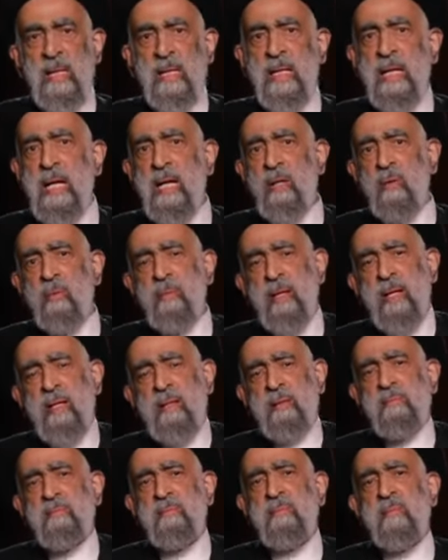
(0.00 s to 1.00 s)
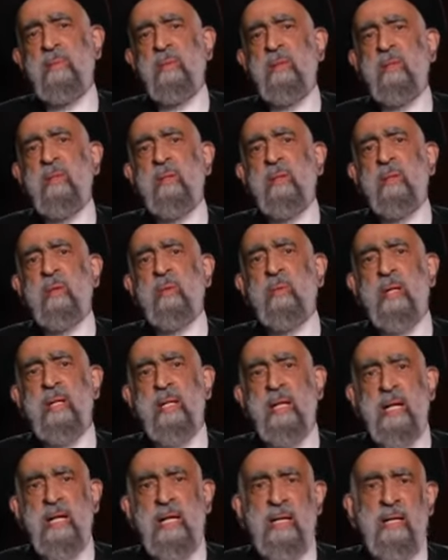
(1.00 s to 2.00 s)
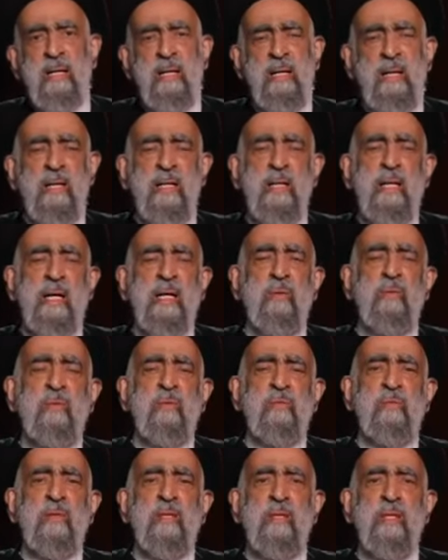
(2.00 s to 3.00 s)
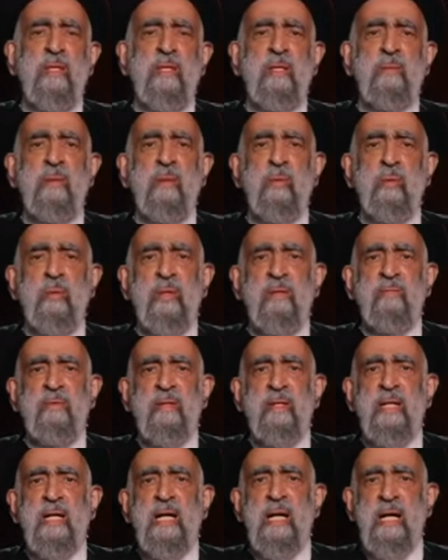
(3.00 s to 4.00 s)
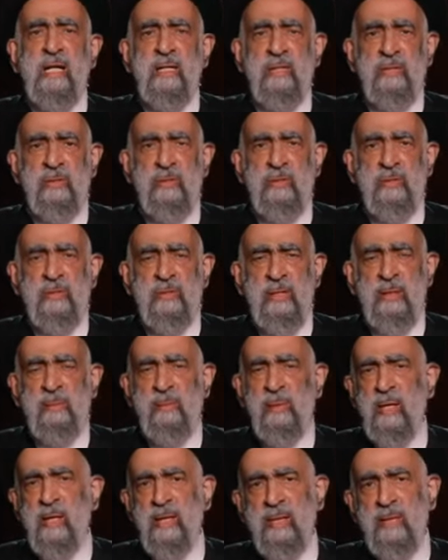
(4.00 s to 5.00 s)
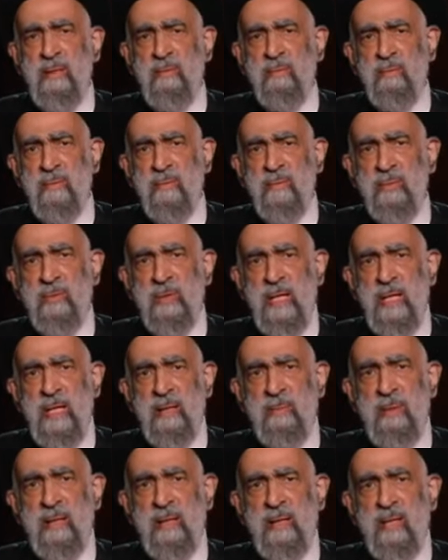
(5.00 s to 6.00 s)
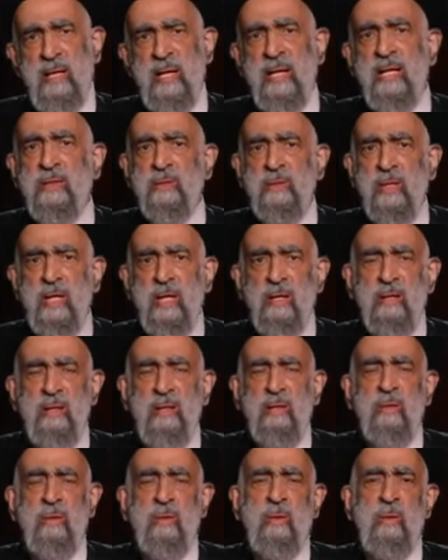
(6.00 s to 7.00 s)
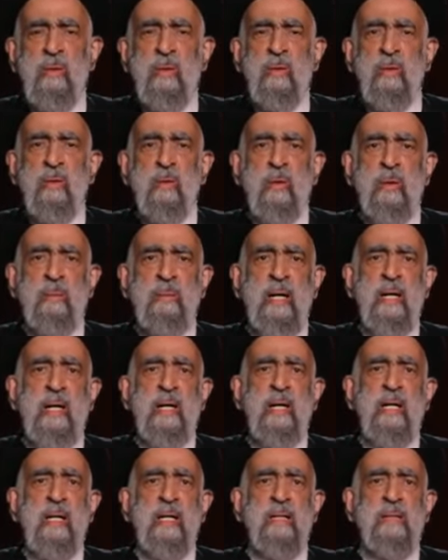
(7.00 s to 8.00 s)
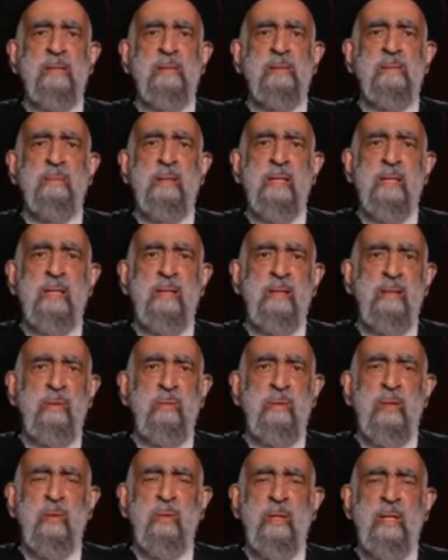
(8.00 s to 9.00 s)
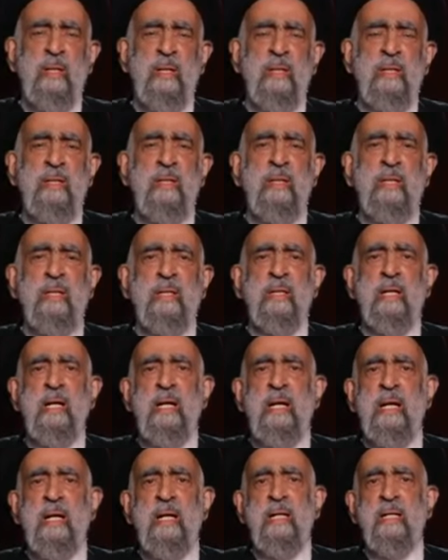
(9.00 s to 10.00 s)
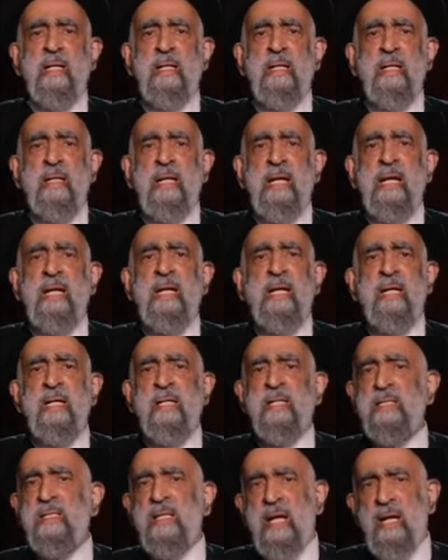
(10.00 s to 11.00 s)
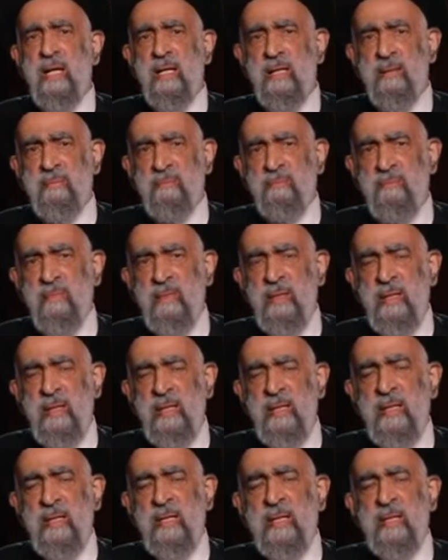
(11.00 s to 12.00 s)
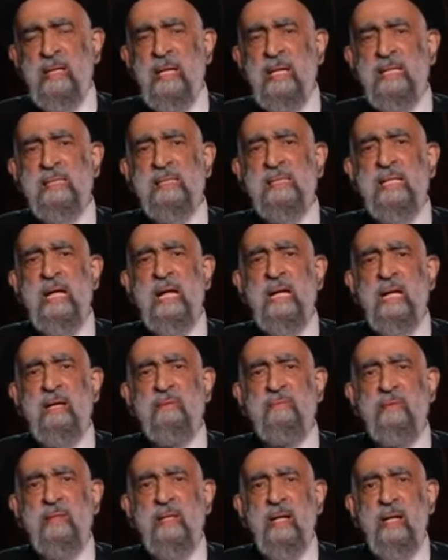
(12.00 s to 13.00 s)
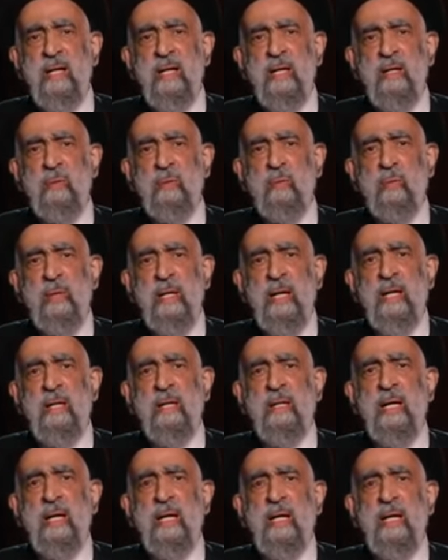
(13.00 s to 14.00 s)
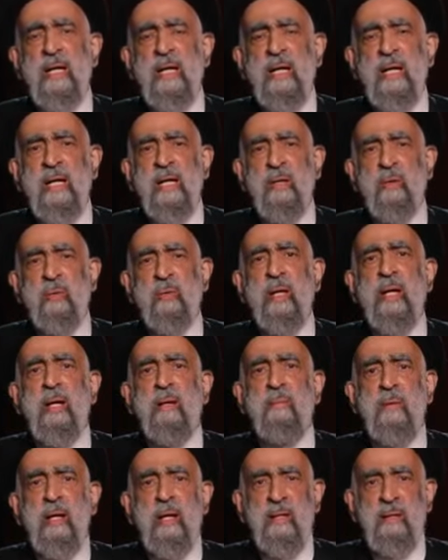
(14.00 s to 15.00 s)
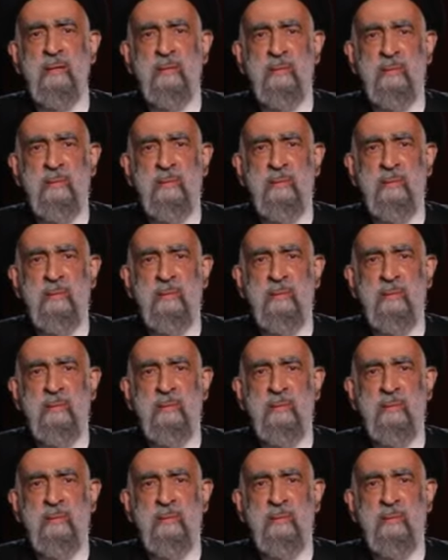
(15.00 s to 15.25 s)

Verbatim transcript: كلاهما وضع رضيعه في موقف حرج إبراهيم جاء بهاجر ومعها إسماعيل وهو رضيع إلى أرض غير ذي زرع لا زرع فيها ولا ضرع ولا ماء